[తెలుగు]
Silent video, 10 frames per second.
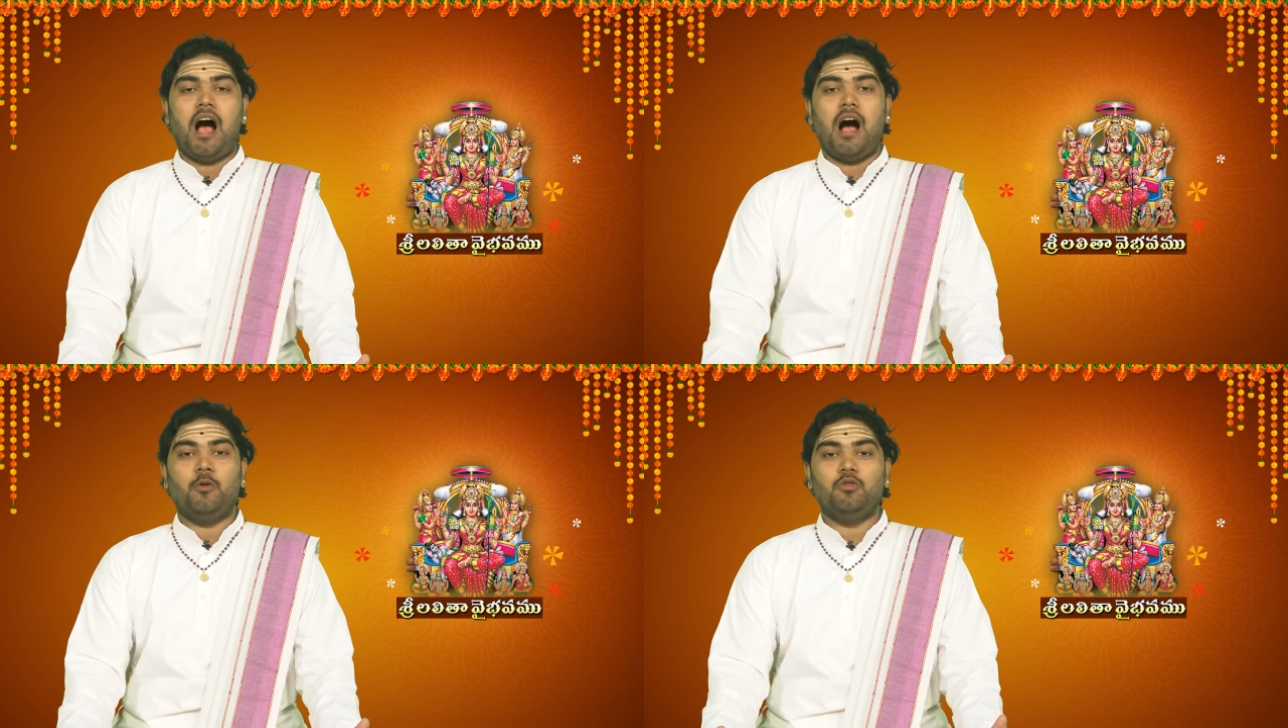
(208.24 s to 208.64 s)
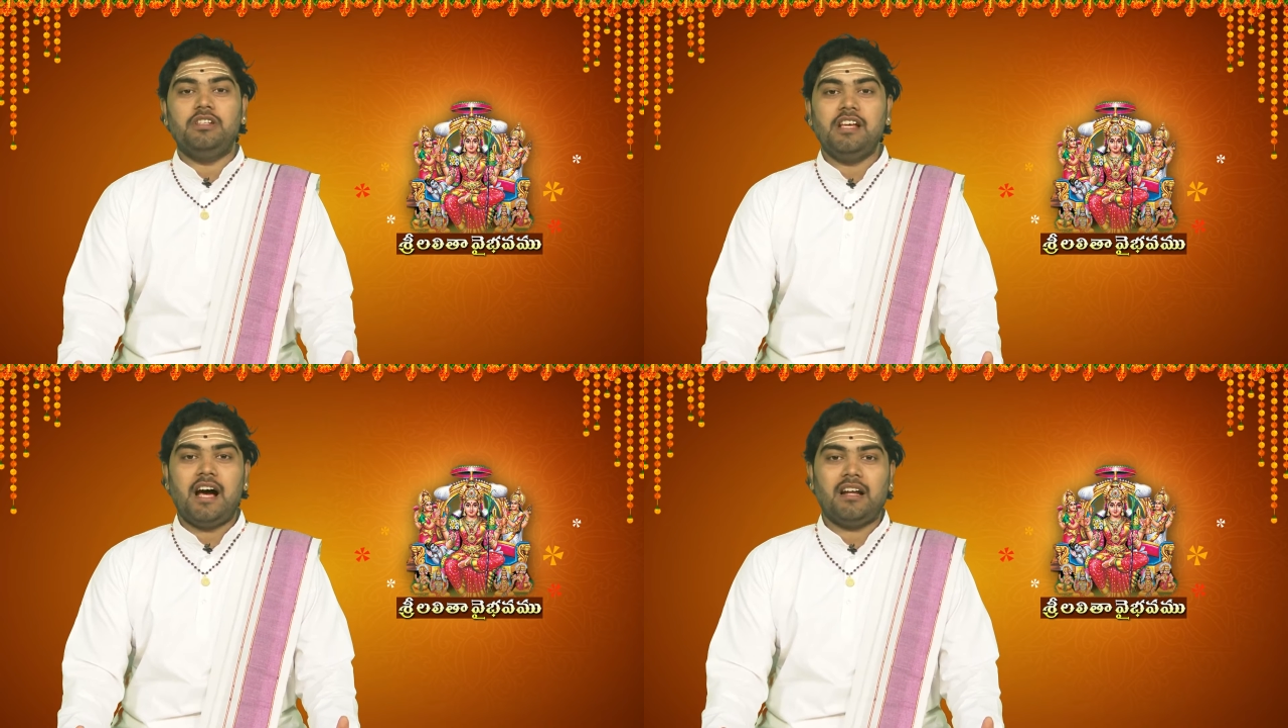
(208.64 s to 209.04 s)
ఆ
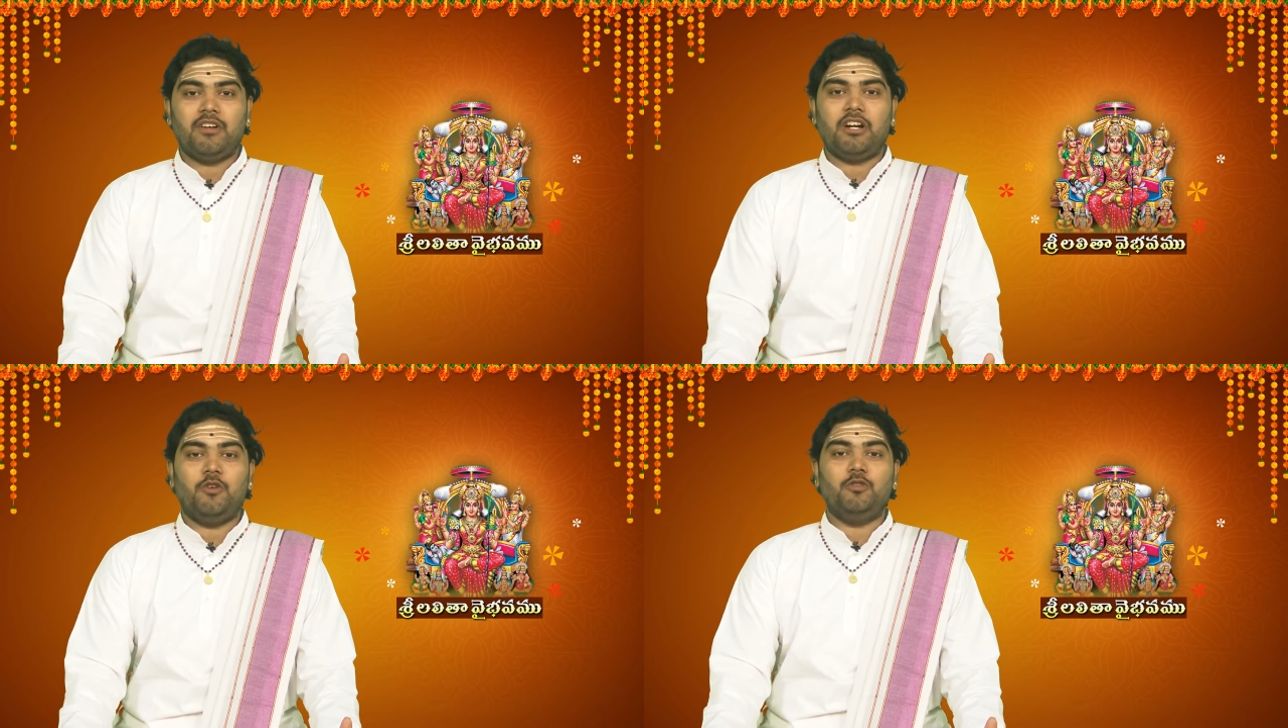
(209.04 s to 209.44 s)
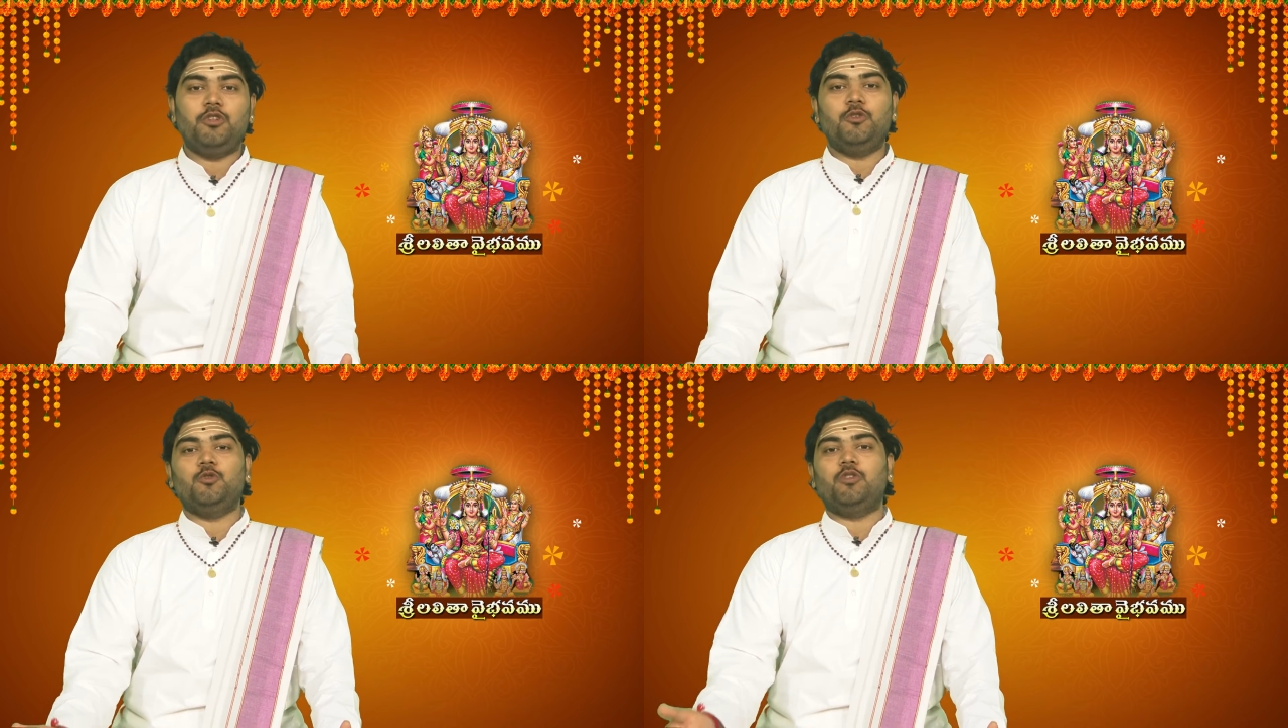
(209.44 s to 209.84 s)
ఉద్యానవనంలో
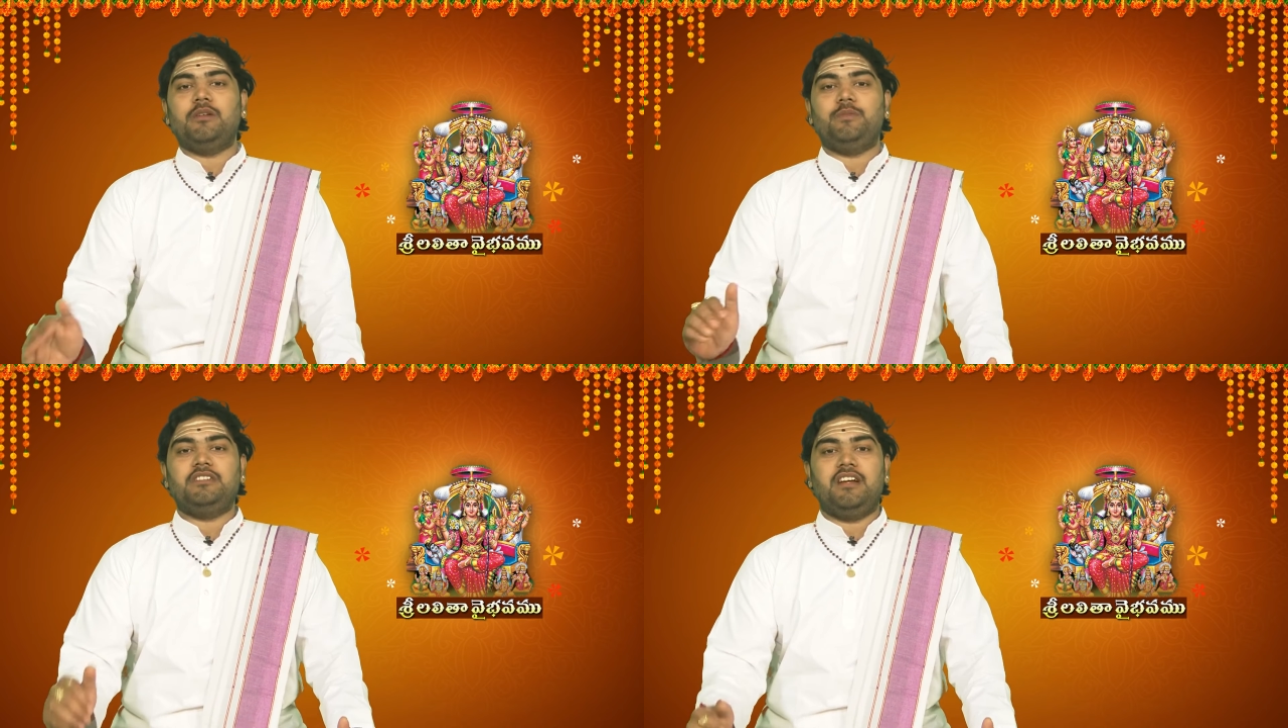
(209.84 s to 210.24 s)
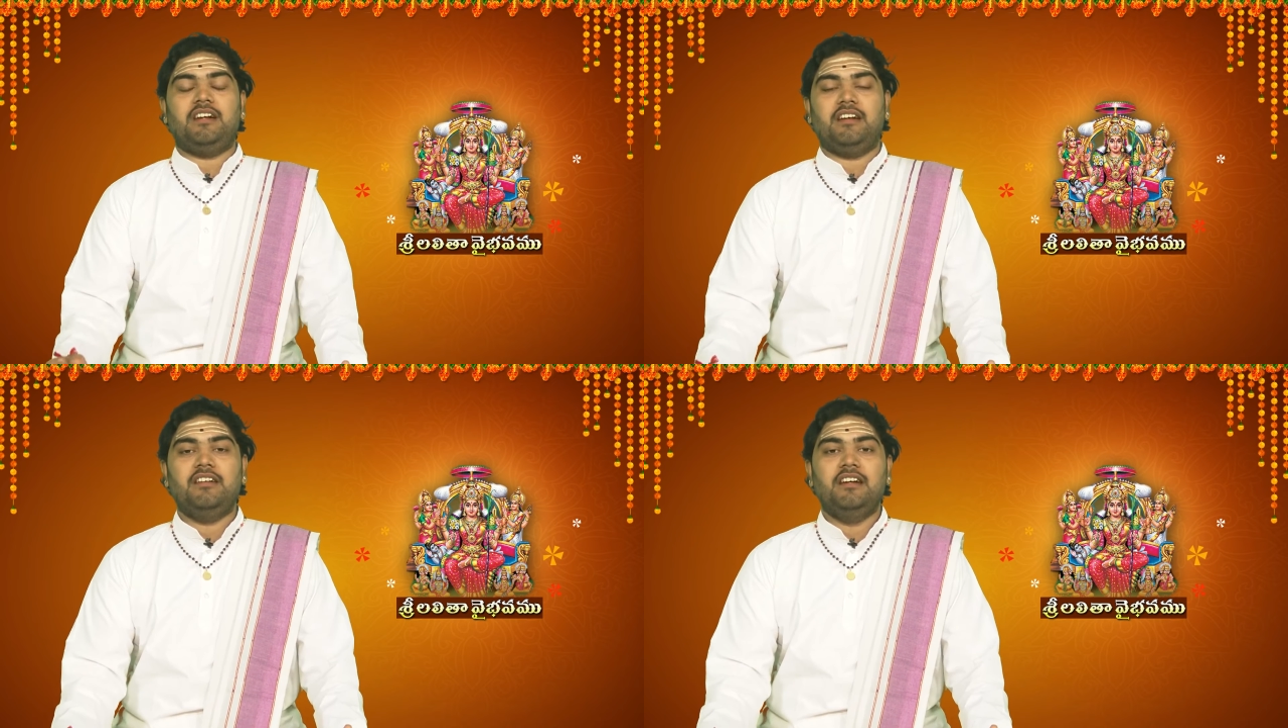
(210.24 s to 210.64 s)
తిరుగుతూ కనిపించారట